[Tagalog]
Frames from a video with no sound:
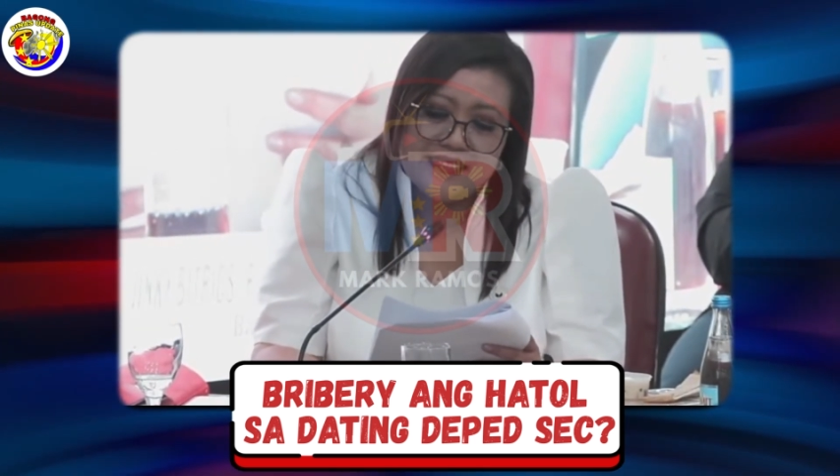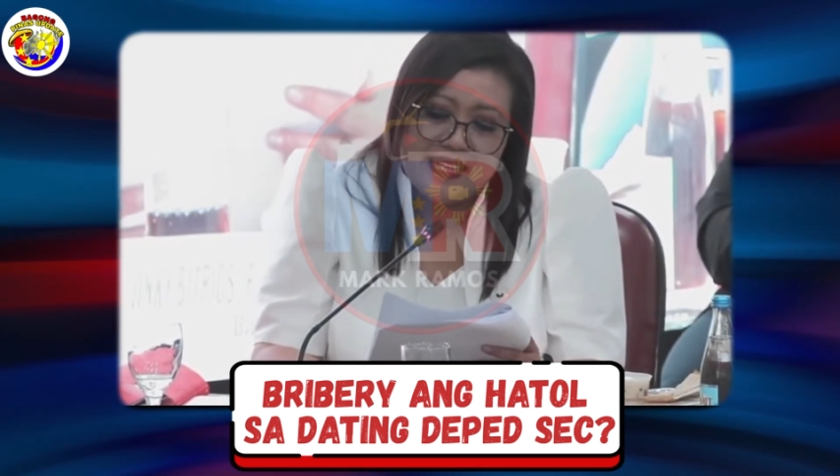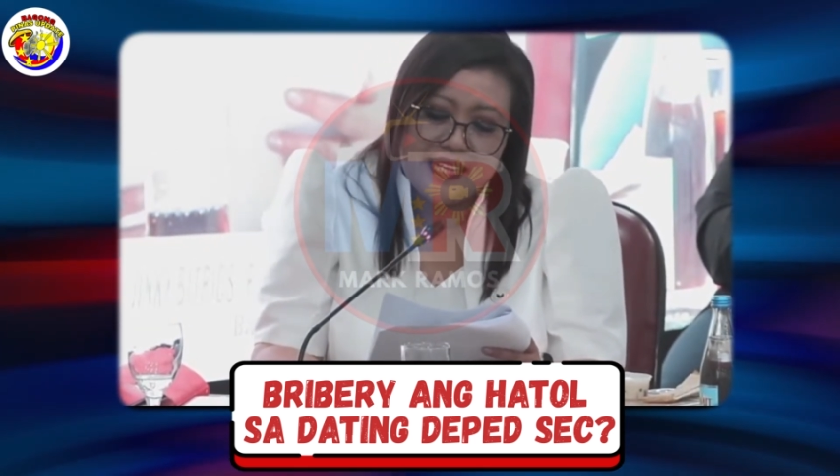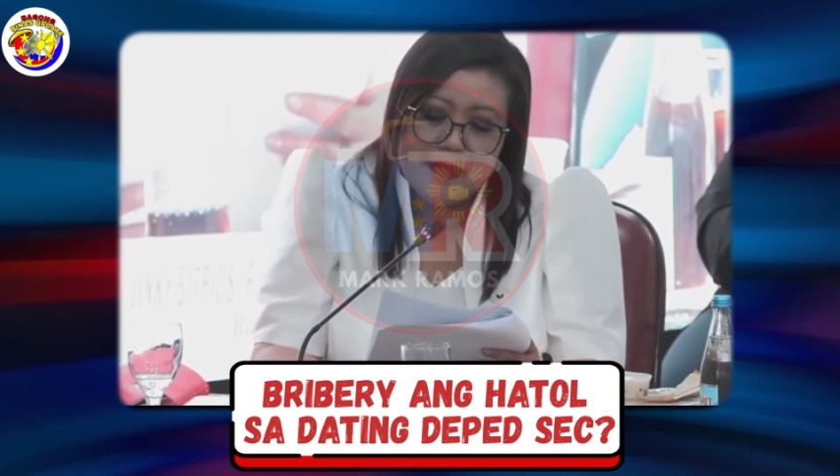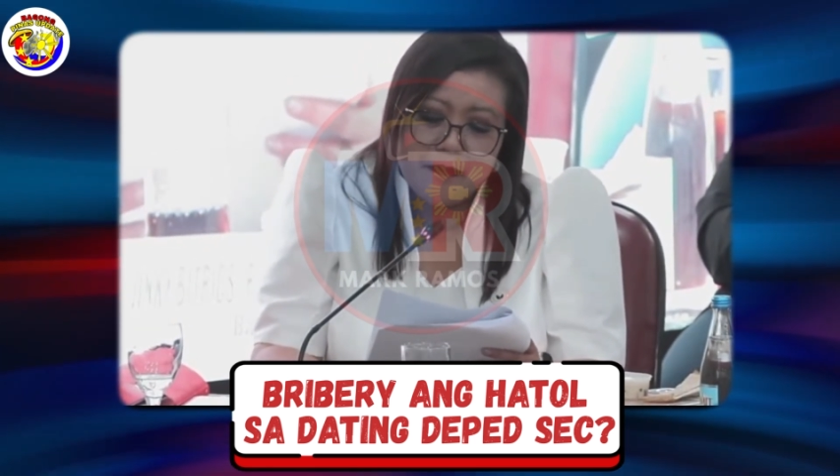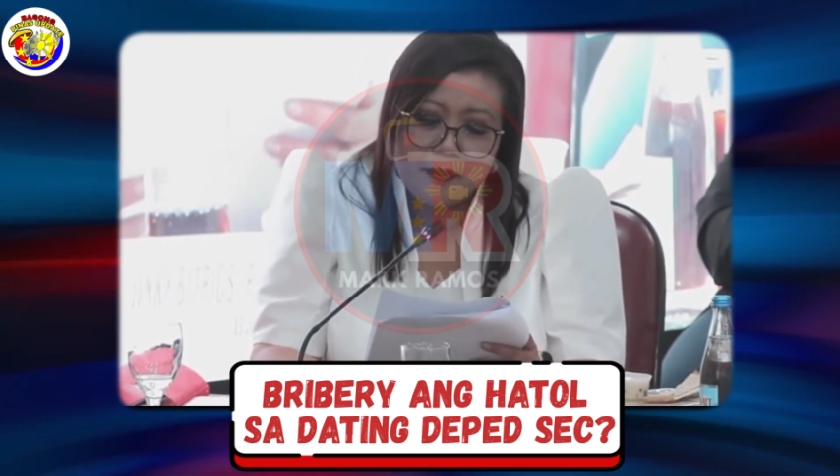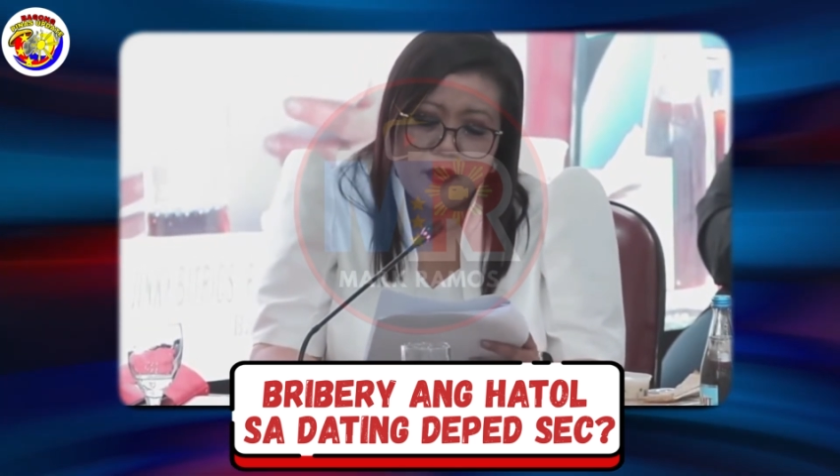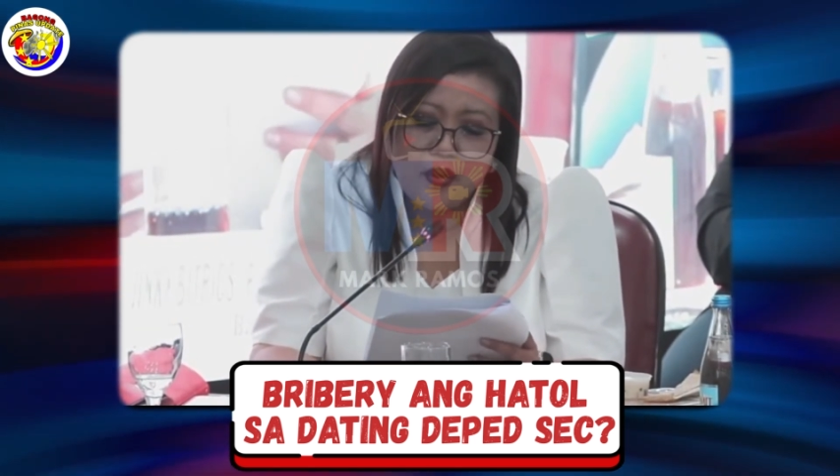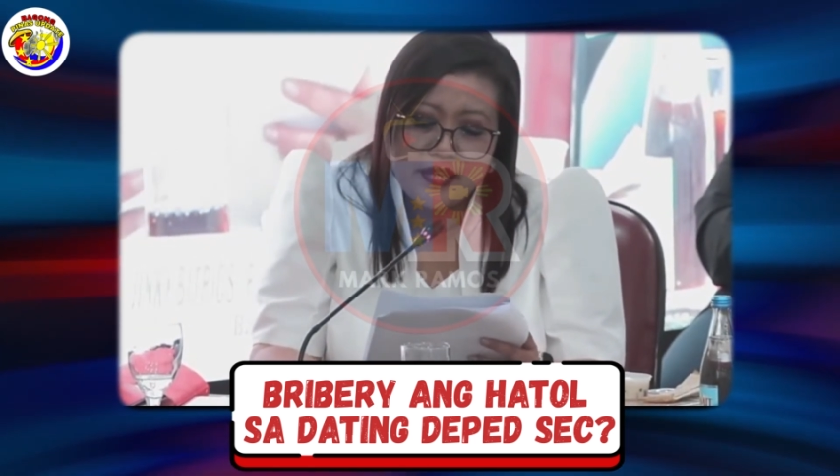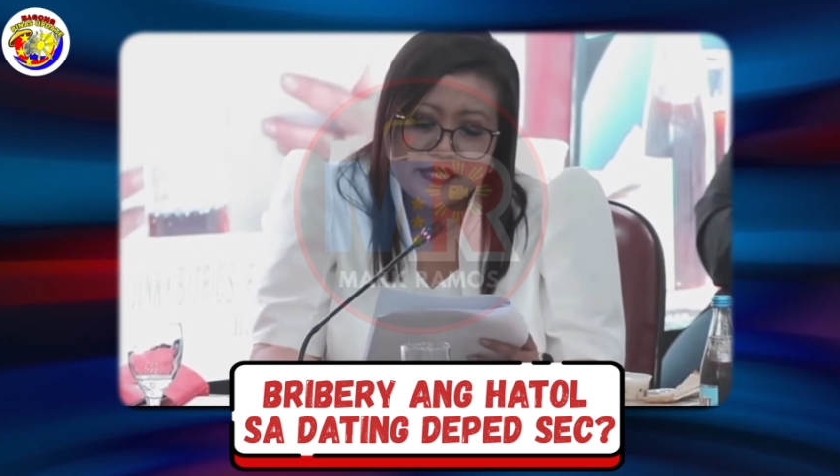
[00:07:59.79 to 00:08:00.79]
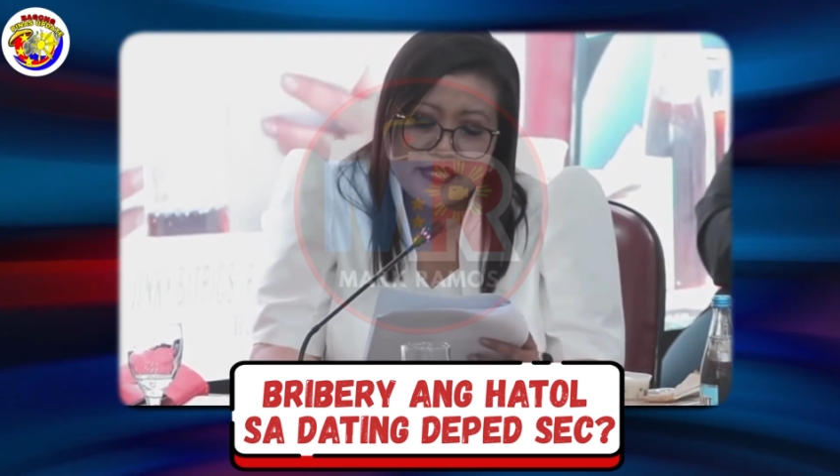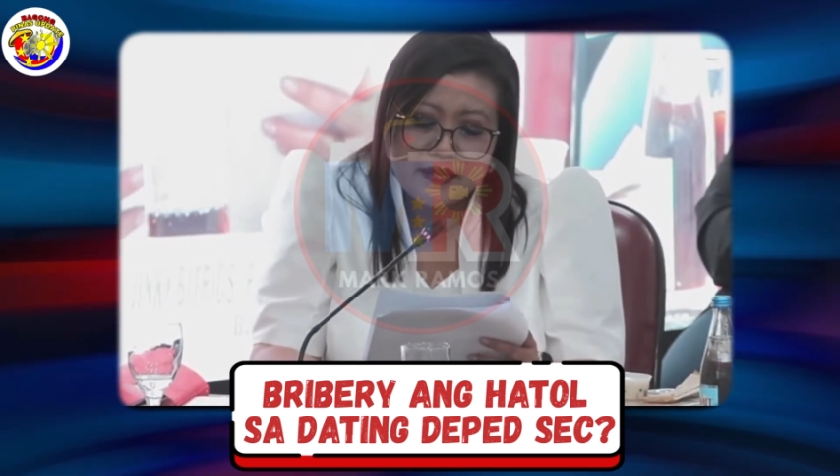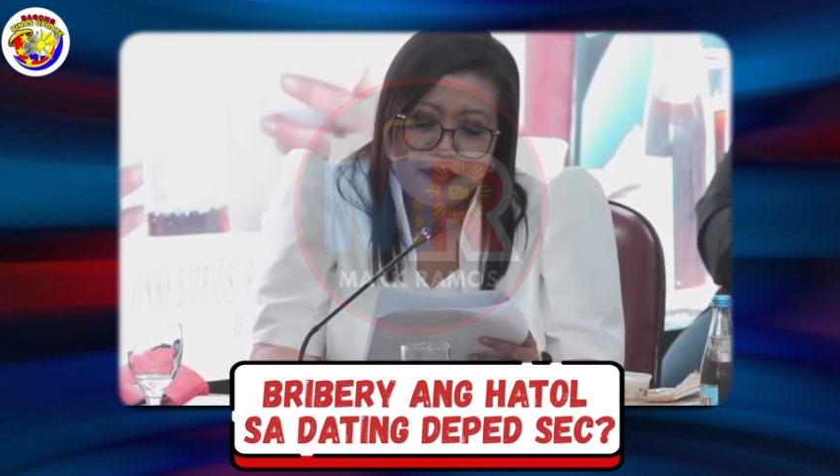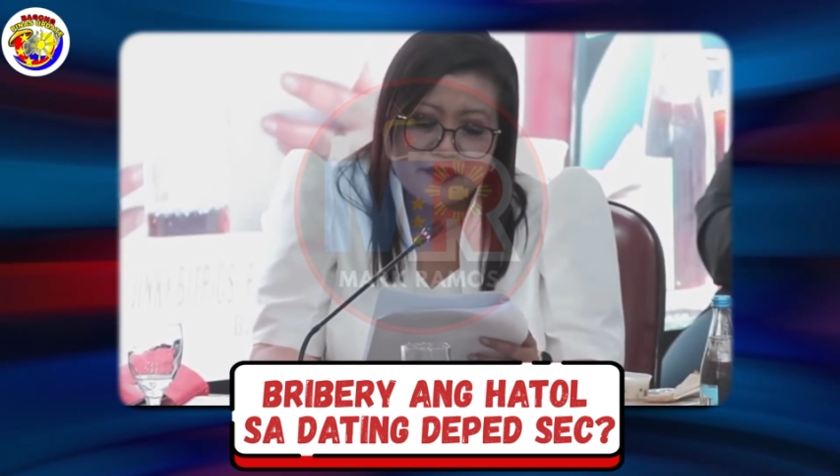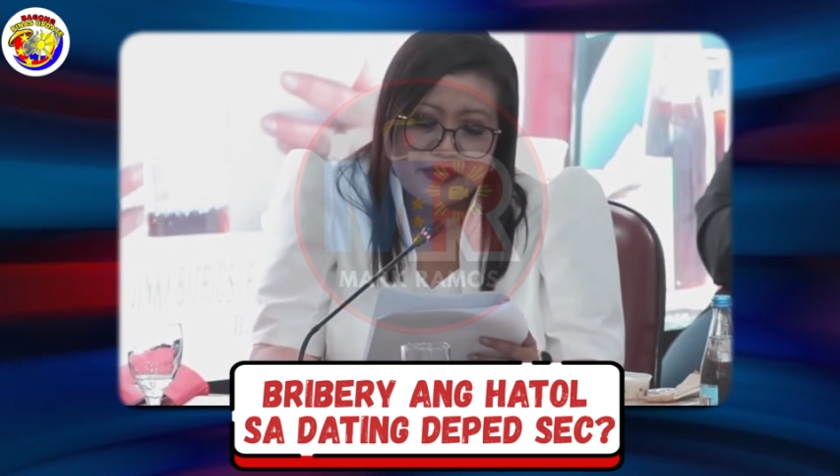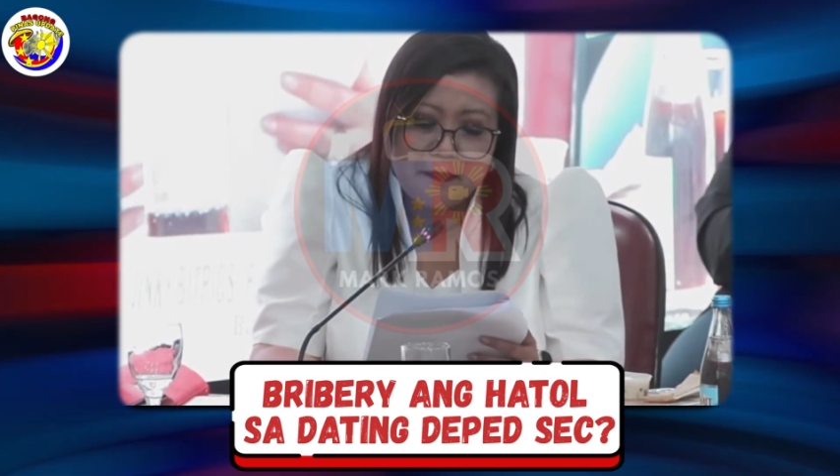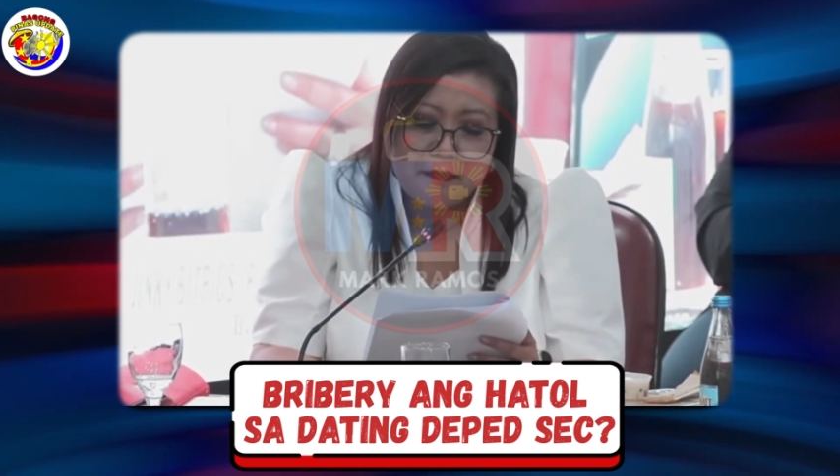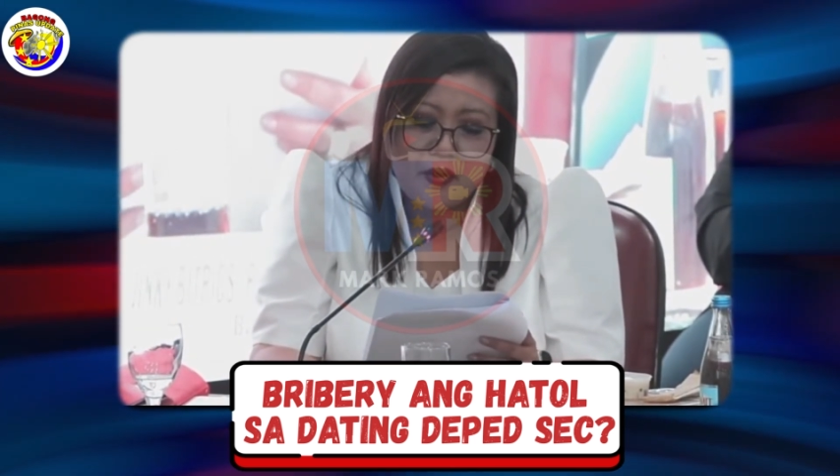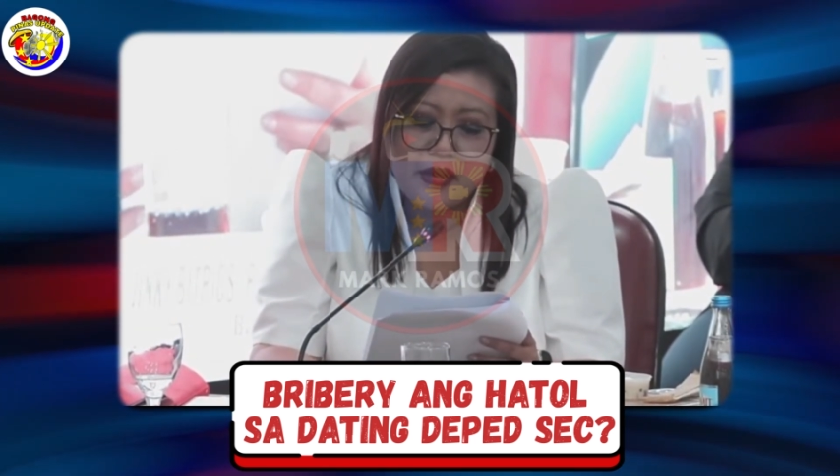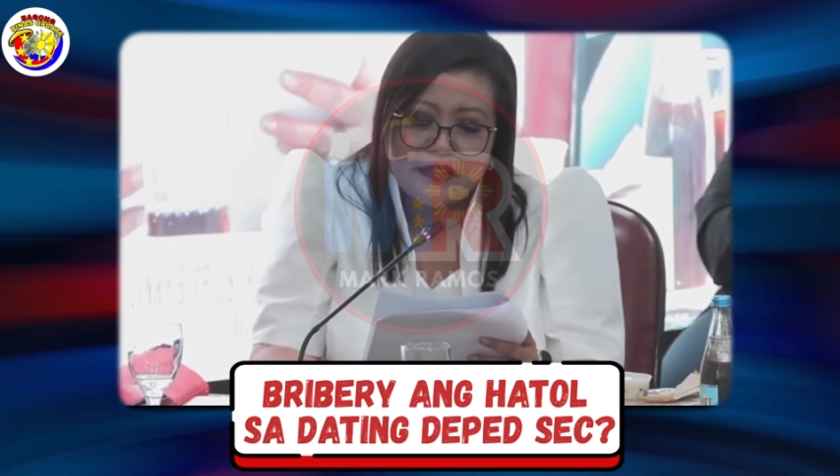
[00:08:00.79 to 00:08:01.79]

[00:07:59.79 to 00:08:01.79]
employees of DepEd